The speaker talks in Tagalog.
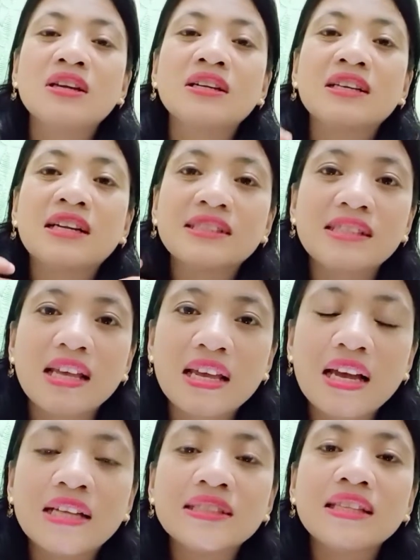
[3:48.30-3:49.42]
Kasi,
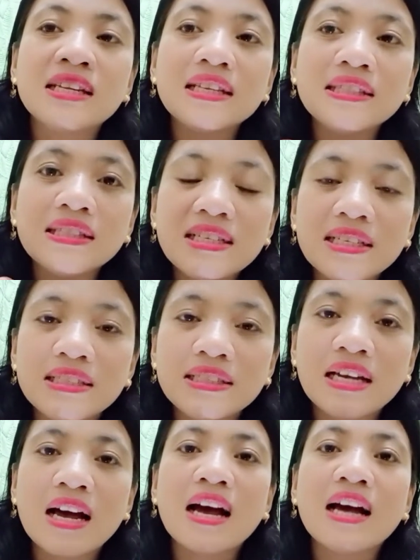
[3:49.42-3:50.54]
ang tinitingnan
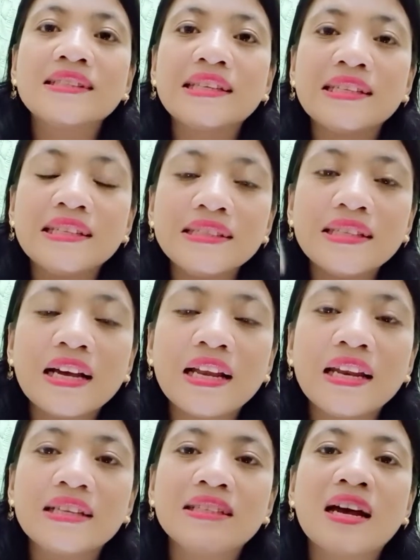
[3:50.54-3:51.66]
niya, ang
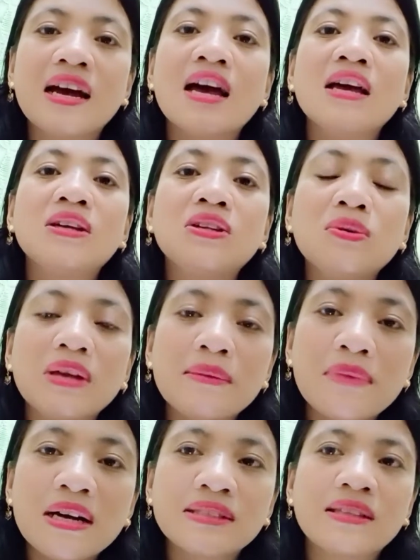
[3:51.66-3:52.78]
tinitingalan niya, yung
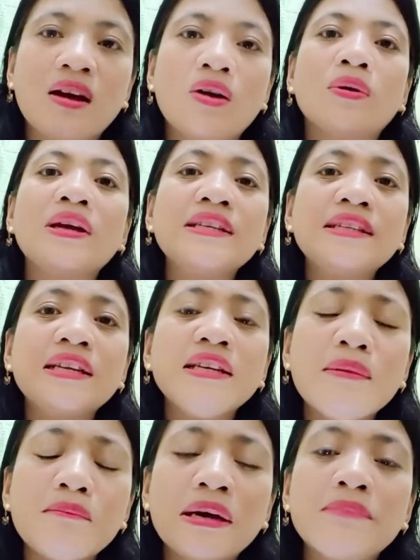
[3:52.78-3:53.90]
ibang tao, hindi
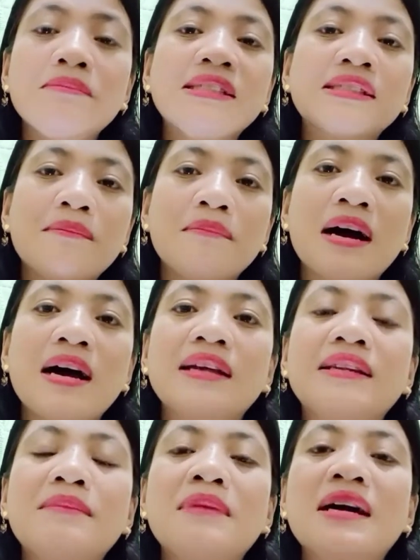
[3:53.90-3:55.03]
naman masama
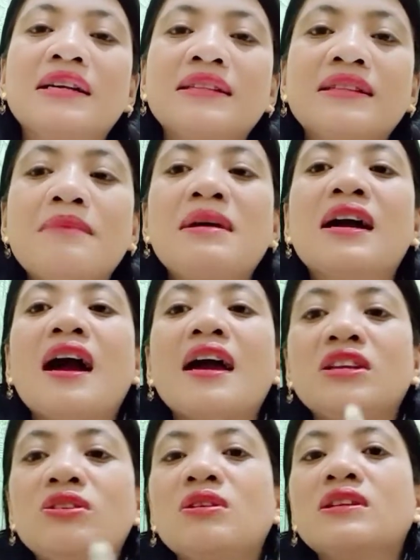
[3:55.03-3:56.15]
na, mag, na
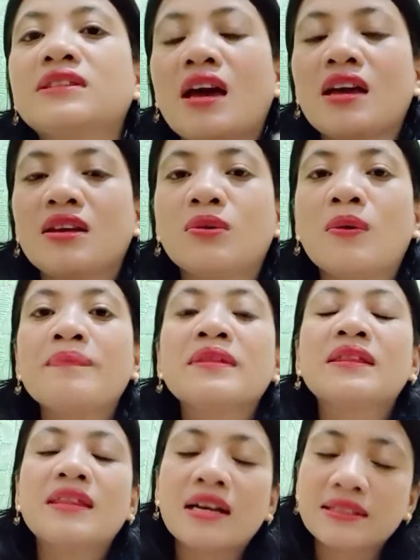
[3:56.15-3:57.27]
mag-idol tayo
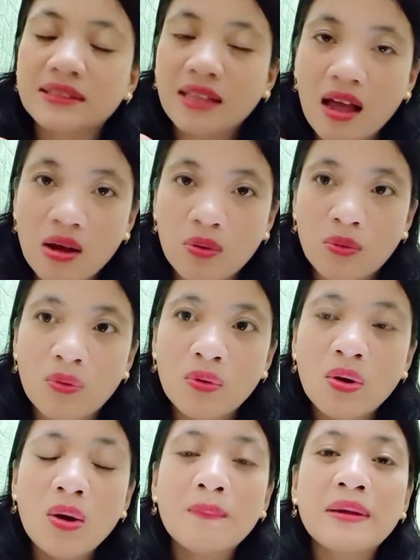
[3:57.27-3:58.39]
ng tao
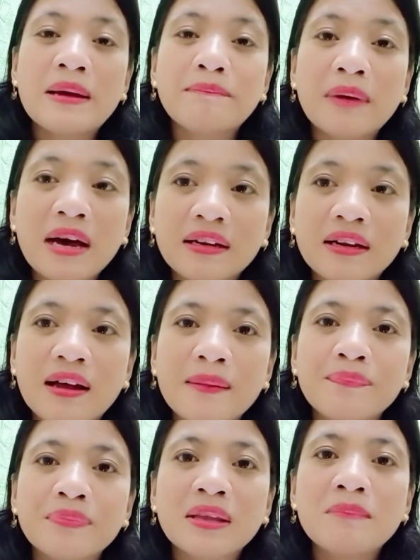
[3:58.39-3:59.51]
na para
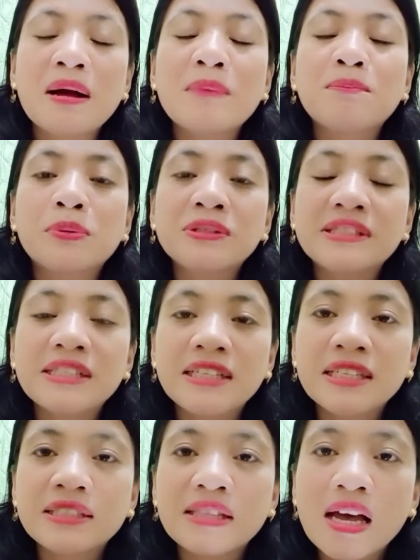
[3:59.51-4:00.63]

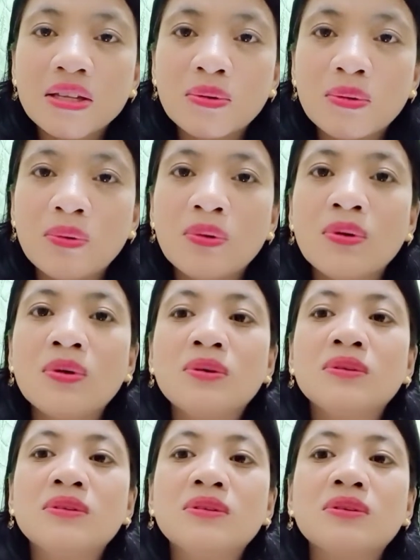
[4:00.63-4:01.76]
magpursigi tayo
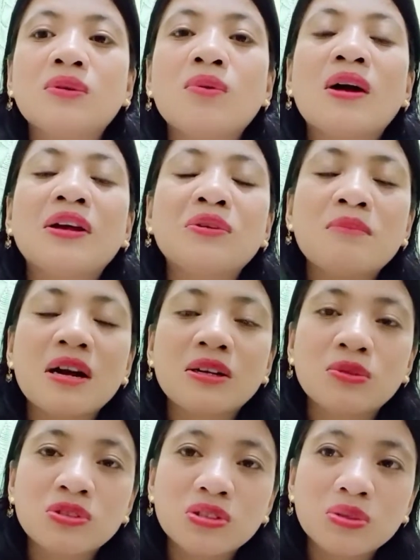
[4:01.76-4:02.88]
kung ano mang gusto